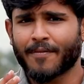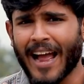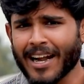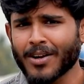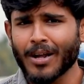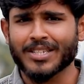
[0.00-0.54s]

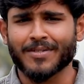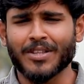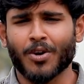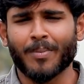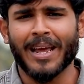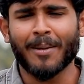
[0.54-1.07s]
ஃபேட் லாஸ்க்கு
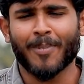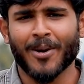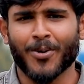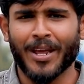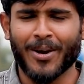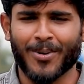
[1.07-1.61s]
வந்து ரொம்ப ஹெல்ப்
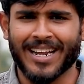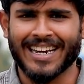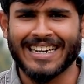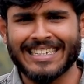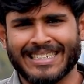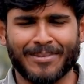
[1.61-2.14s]
பண்ணக்கூடிய ஒரு
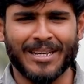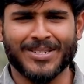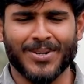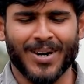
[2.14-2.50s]
டிஷ் அப்படின்னு